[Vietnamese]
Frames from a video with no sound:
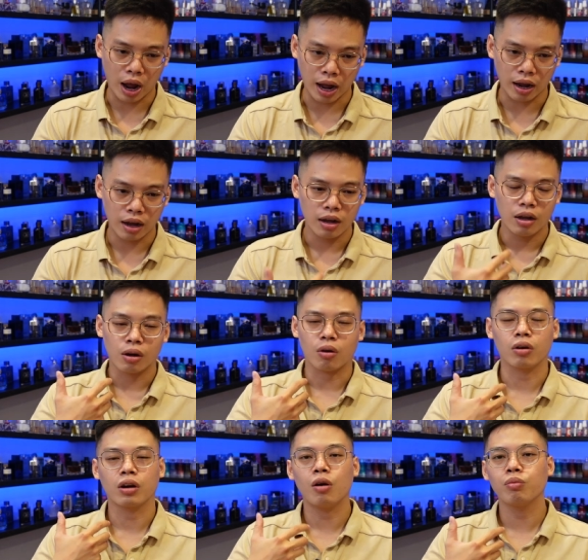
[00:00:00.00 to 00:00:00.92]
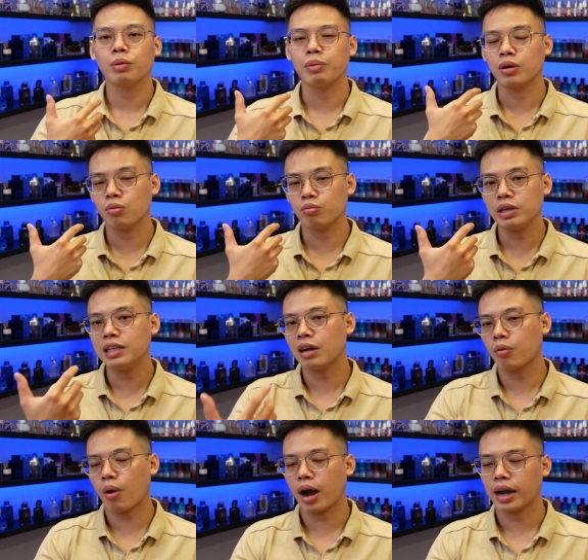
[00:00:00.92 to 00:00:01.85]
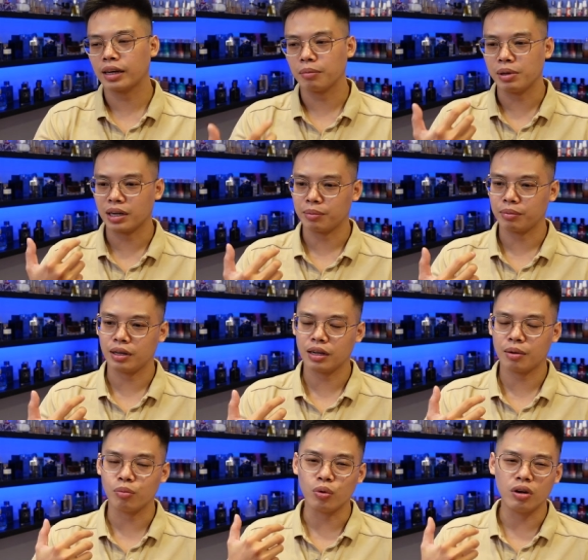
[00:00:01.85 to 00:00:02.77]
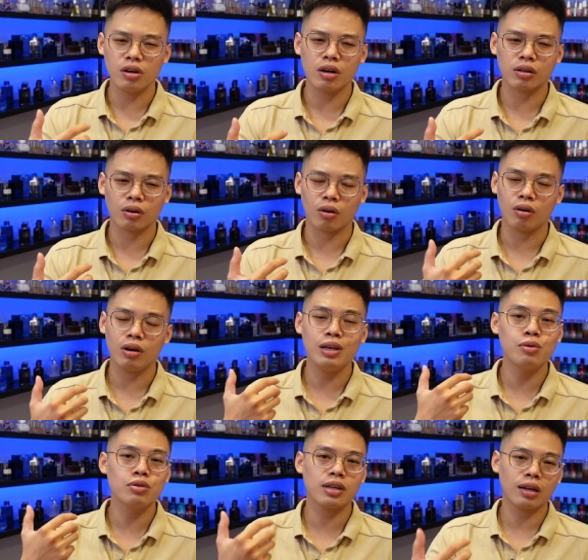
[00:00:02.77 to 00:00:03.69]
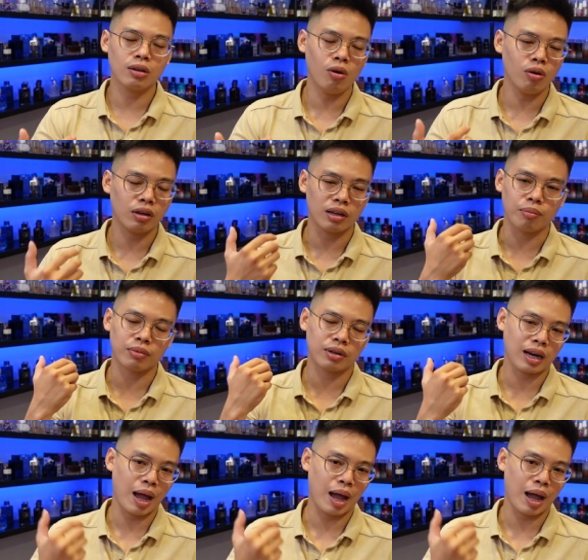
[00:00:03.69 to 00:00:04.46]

hòa còn không thì mình cũng đi ra ngoài thì mình cảm thấy rằng là mùi hương nó lưu rất tốt tầm